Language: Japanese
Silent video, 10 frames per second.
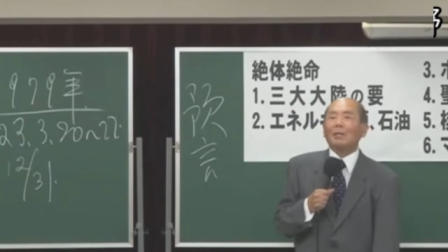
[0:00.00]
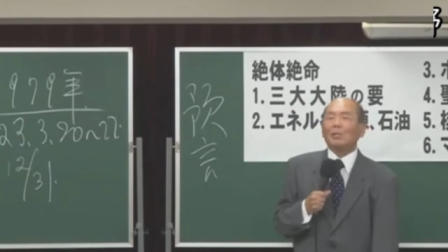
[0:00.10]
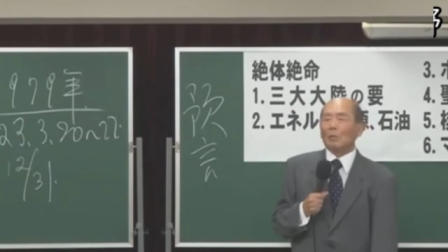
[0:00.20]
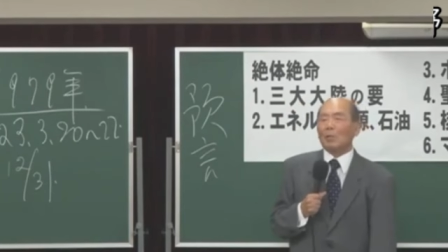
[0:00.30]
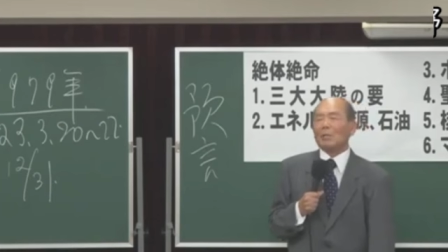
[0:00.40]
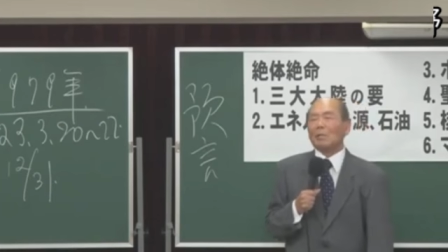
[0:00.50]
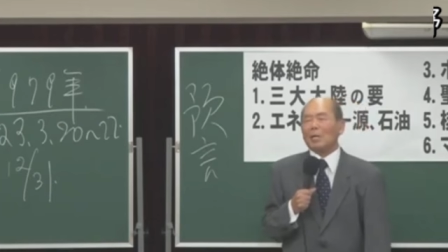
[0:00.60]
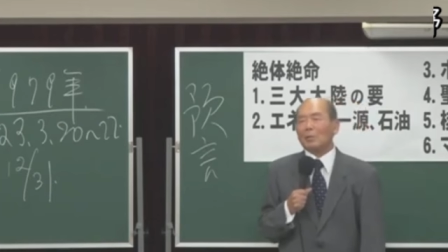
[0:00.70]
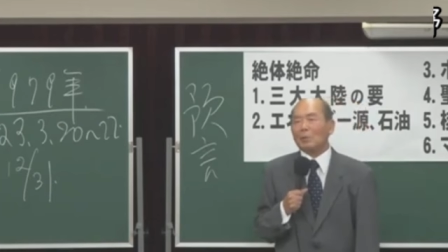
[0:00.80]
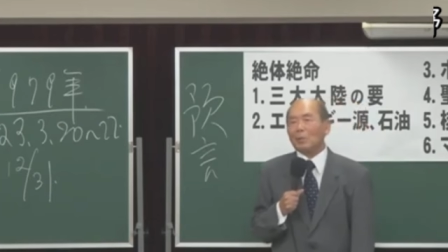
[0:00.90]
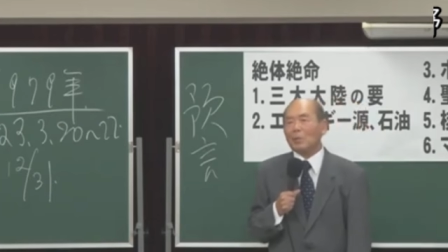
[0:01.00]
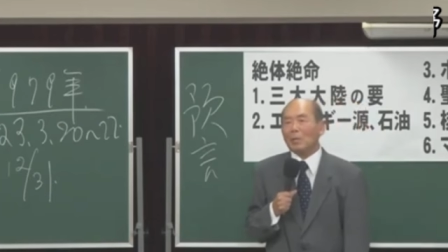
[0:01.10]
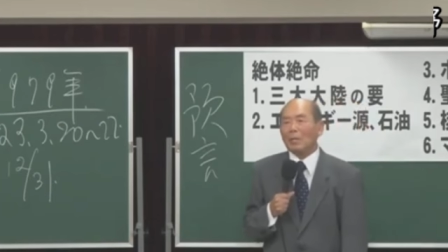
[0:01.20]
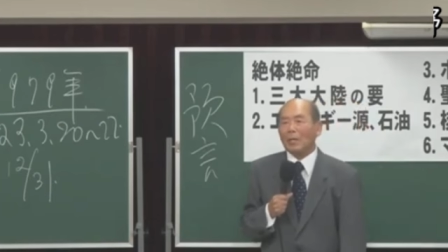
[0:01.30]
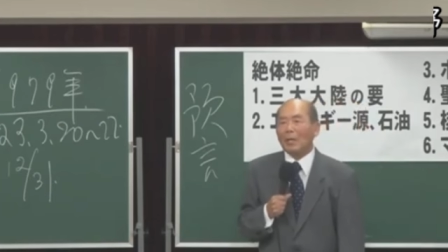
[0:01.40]
12月31
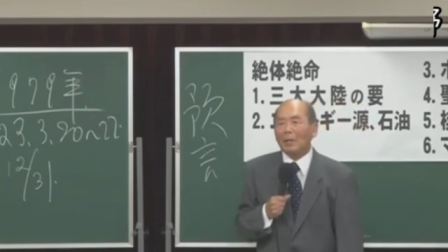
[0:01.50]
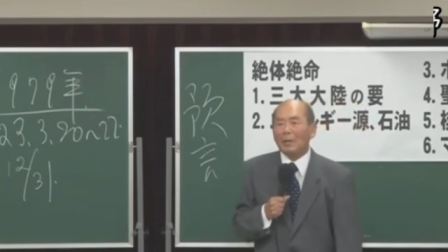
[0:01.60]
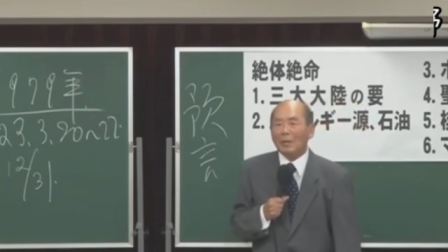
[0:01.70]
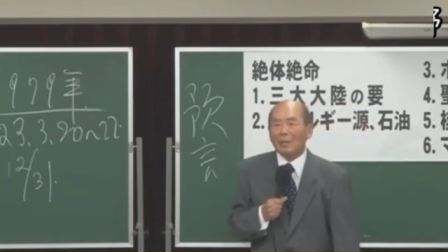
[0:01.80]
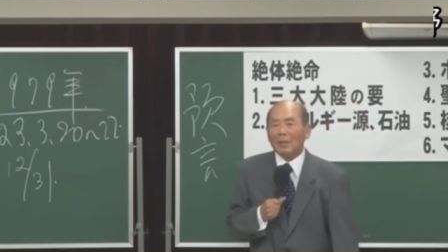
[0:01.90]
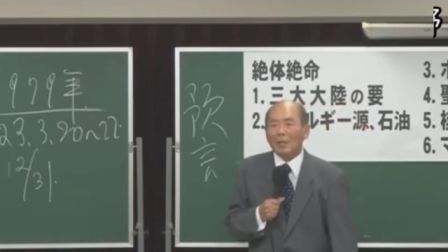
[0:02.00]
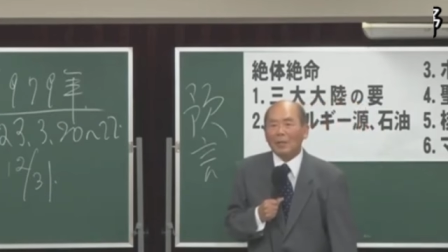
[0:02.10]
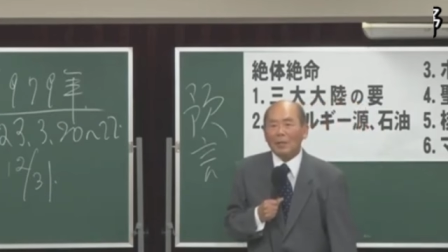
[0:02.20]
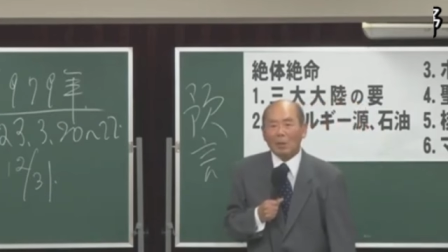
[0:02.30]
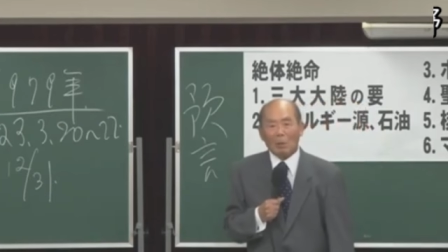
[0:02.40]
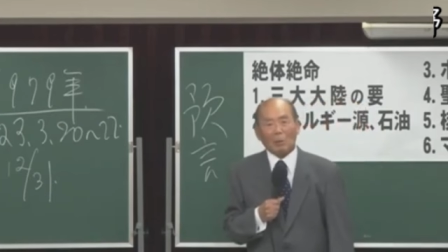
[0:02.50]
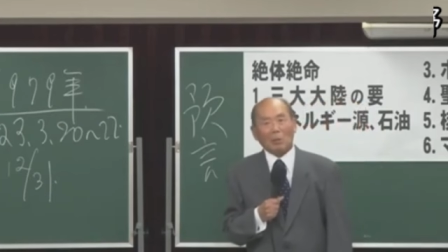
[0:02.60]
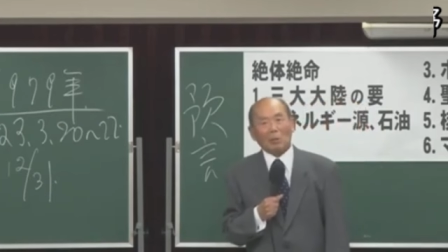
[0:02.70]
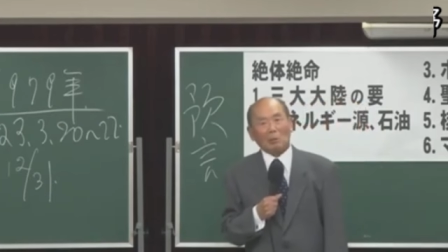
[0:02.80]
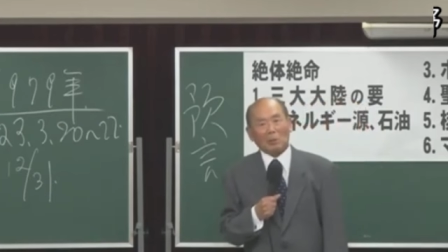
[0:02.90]
日に電話を
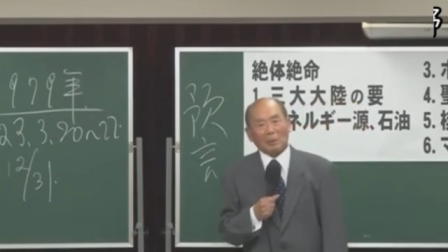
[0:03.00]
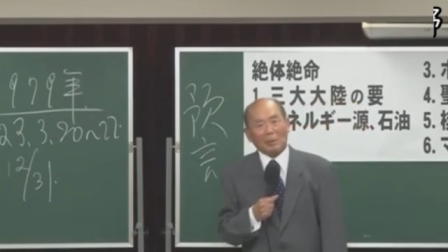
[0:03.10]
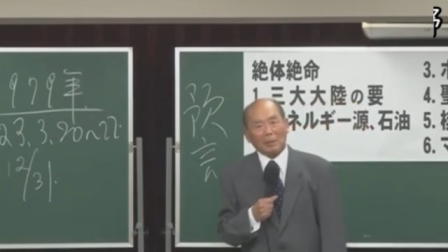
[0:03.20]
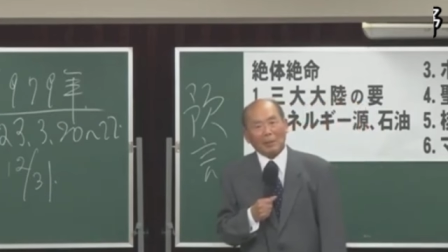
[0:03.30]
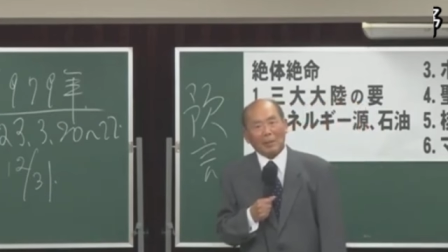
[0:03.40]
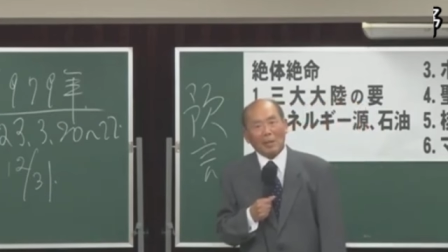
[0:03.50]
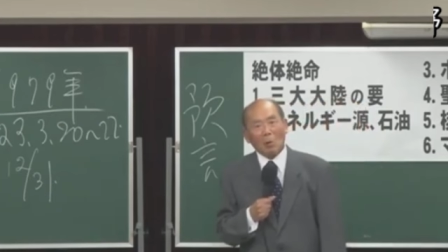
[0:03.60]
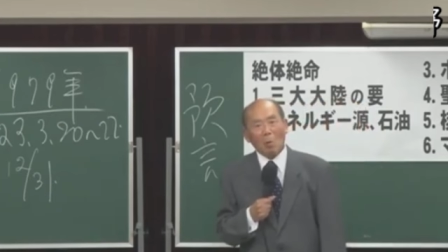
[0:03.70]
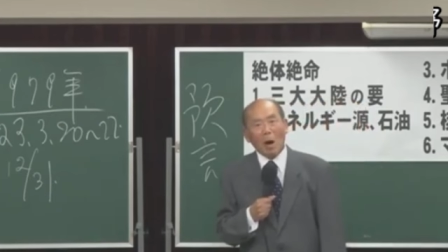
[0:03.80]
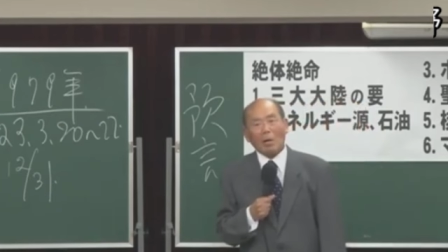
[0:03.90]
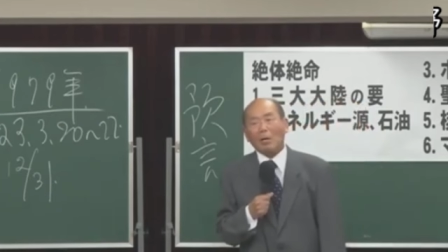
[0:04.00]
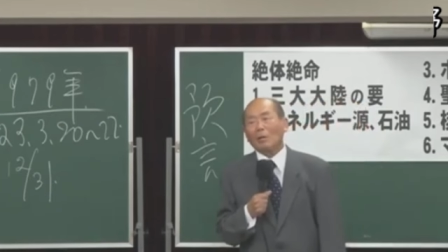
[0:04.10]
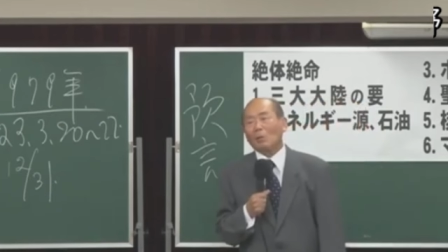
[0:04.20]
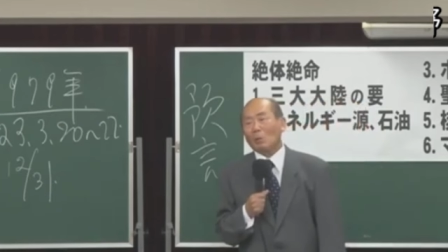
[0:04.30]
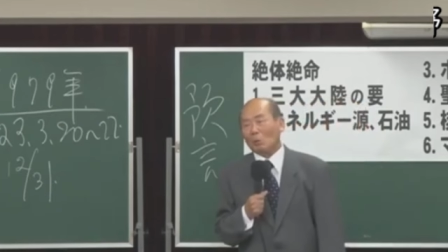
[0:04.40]
切りよった。別
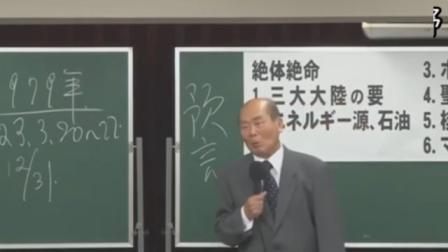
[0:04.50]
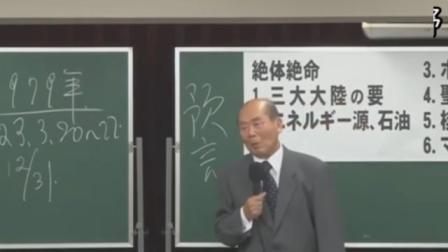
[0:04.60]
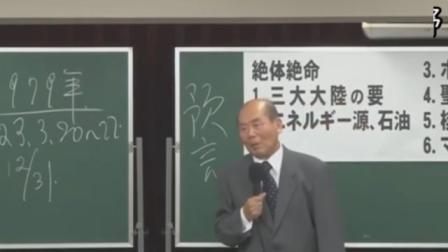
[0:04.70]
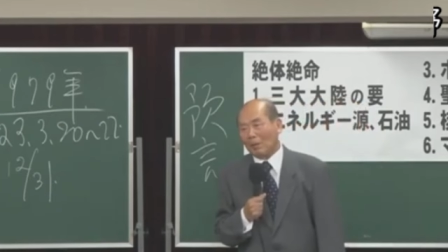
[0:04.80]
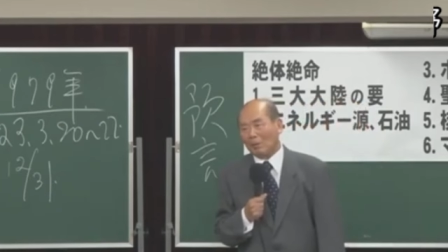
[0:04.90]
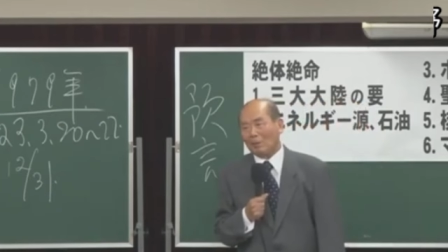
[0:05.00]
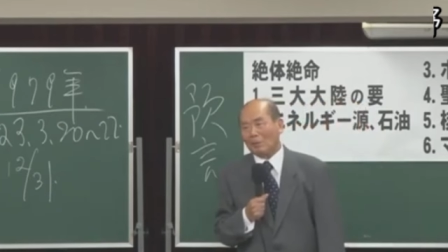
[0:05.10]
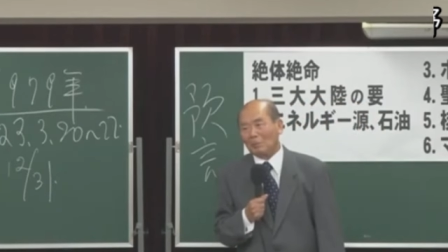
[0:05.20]
れの言葉だよ。